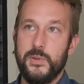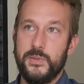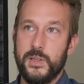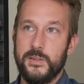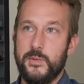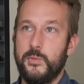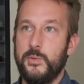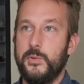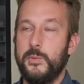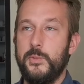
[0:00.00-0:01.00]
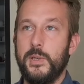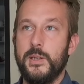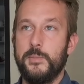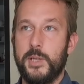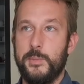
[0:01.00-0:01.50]
faire ces nouveaux
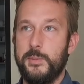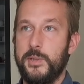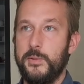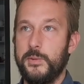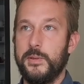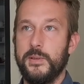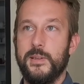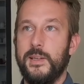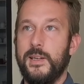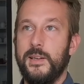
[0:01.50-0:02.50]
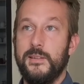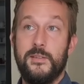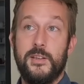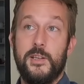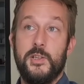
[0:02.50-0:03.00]
bouquins imprimables. Et donc, euh, c'est
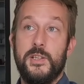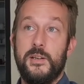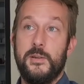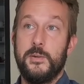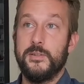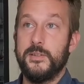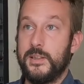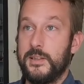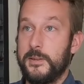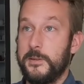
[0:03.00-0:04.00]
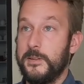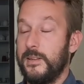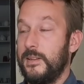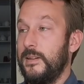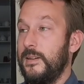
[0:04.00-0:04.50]
ça qui est génial, quoi.
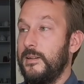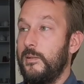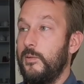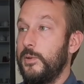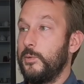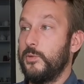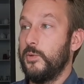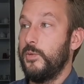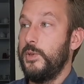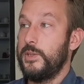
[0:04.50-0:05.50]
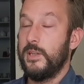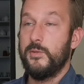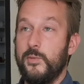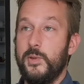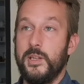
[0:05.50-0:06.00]
en fait, on s'en fiche ce qu'il y a
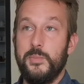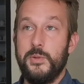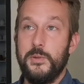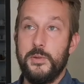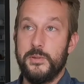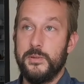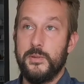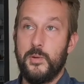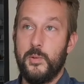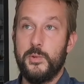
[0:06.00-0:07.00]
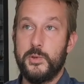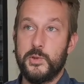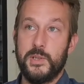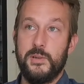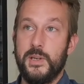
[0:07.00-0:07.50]
le capot, euh, on peut
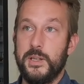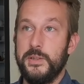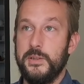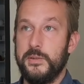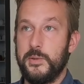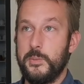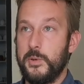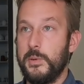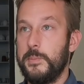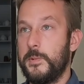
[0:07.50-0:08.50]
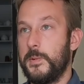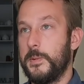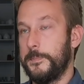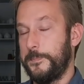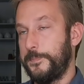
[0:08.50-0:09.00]
changer le vernis sans problème, quoi.
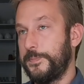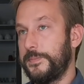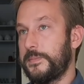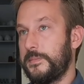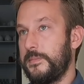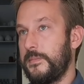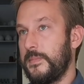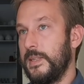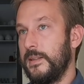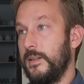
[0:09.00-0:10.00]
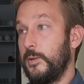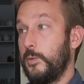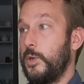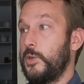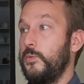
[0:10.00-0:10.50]
Hmm.
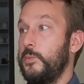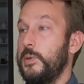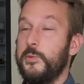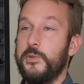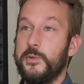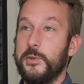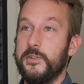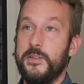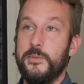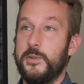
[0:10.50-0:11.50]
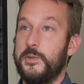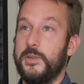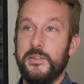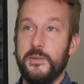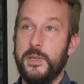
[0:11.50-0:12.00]
Donc, moi, je suis venu m'amuser sur ça parce que je
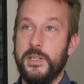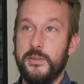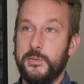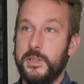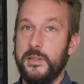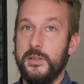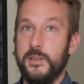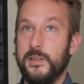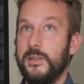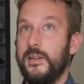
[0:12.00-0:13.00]
connaissais pas YesWiki et